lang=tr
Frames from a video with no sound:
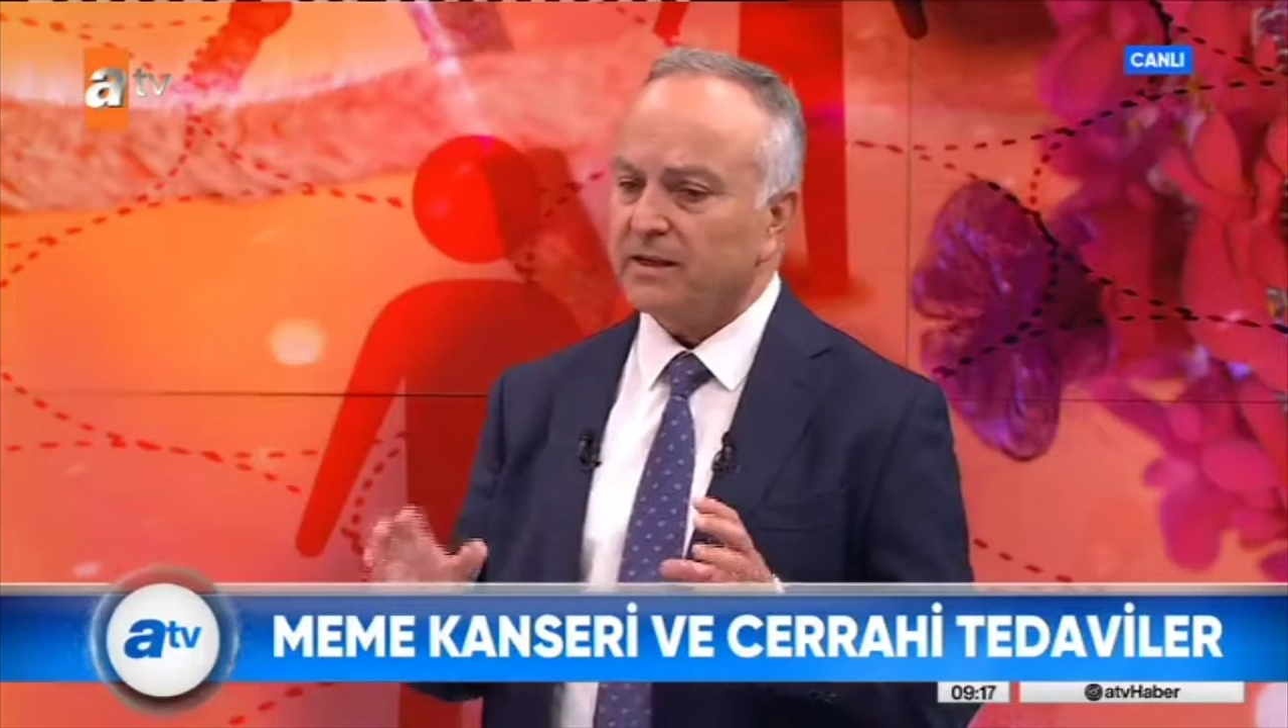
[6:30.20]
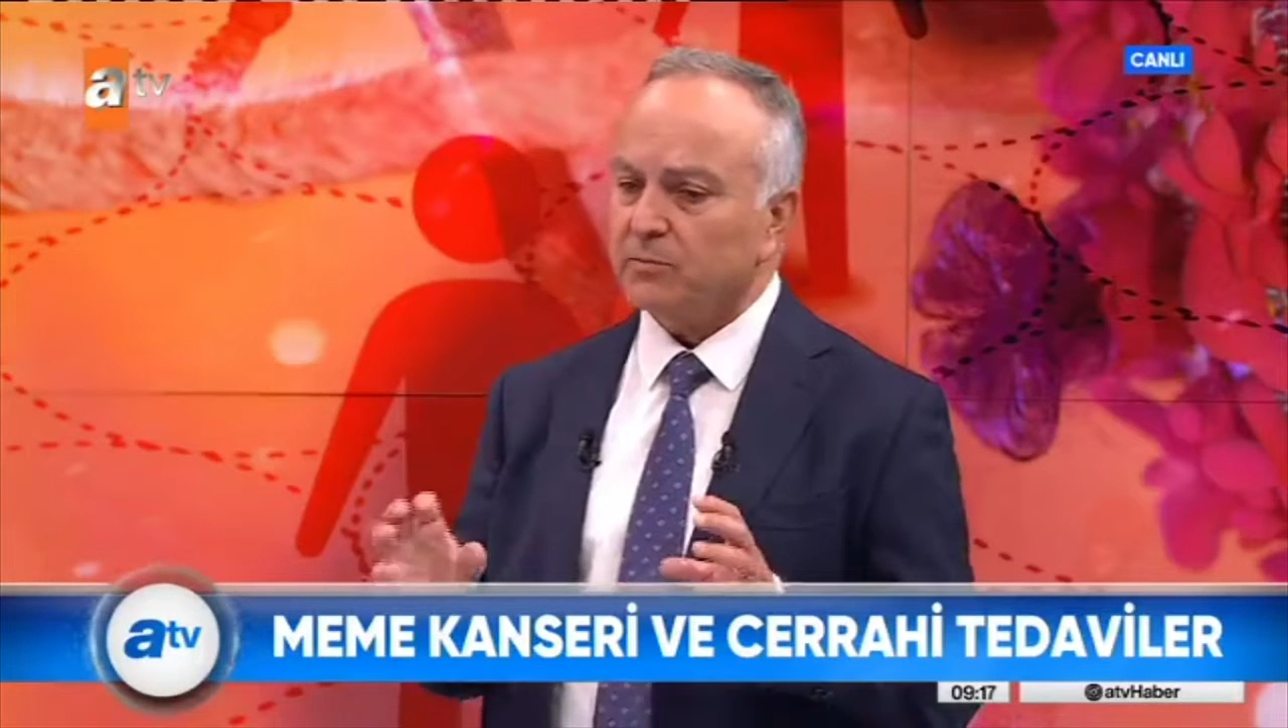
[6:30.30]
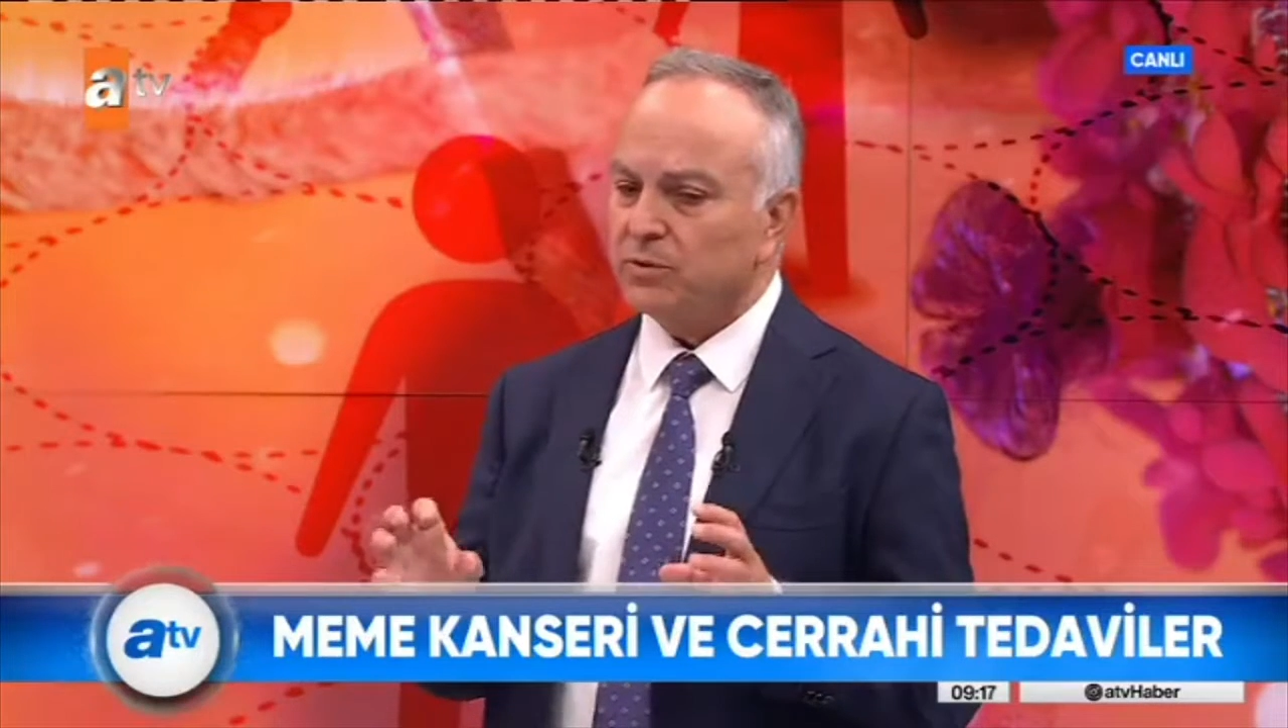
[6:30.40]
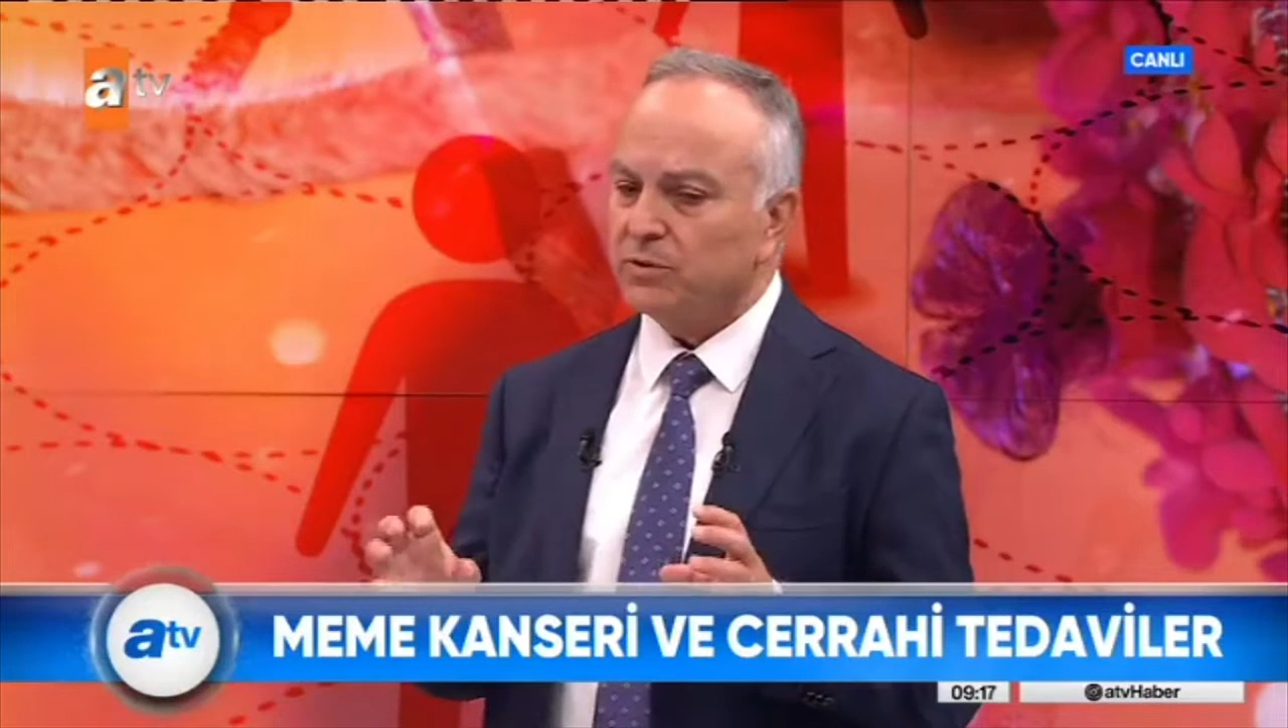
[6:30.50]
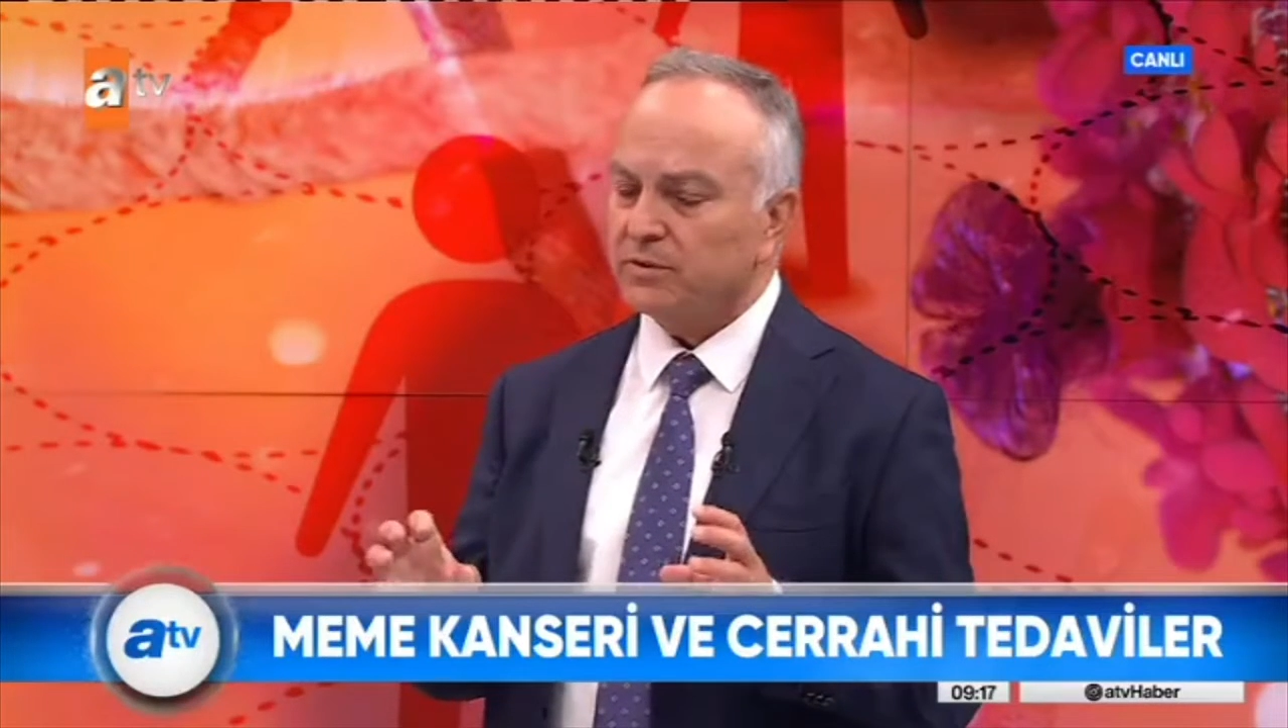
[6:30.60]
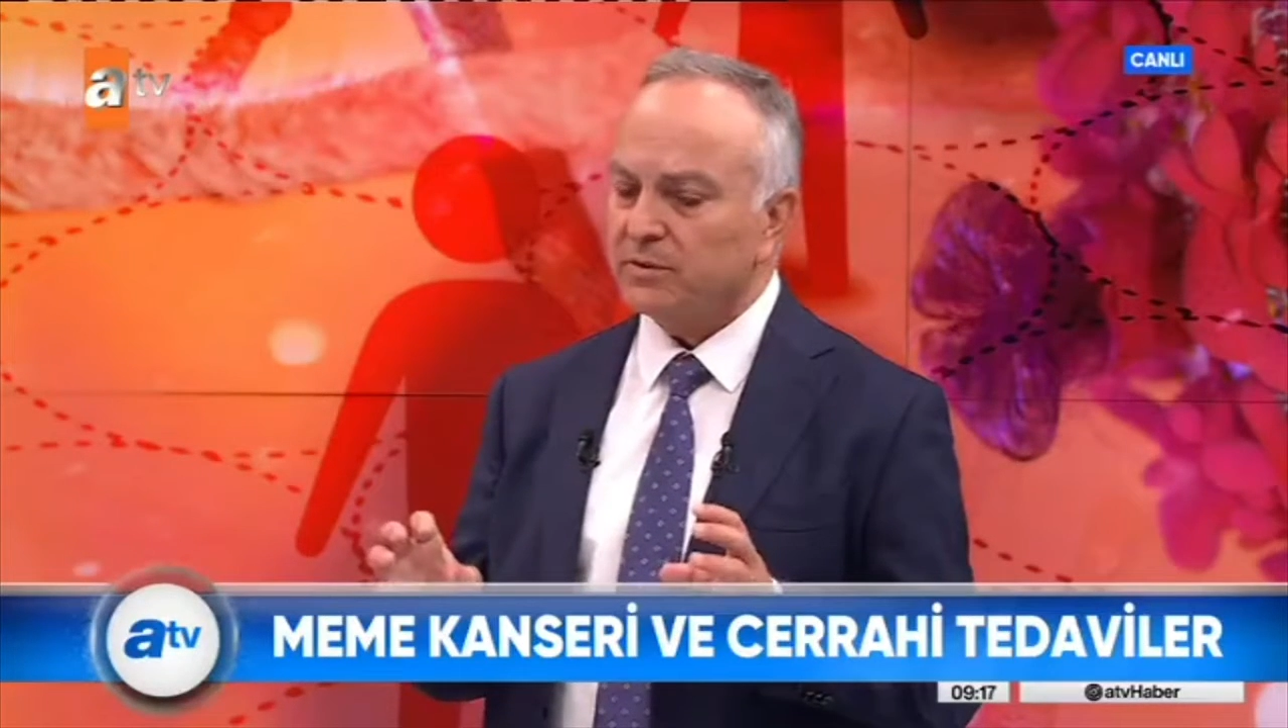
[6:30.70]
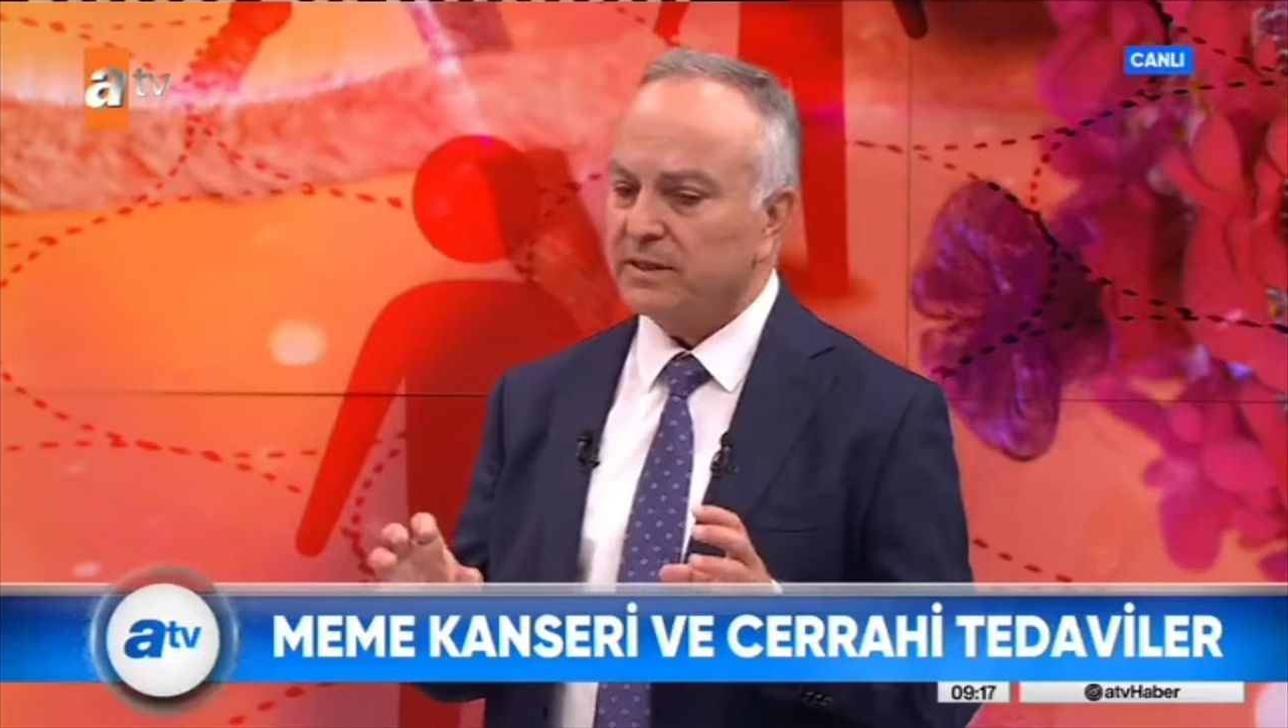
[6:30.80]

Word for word: Bu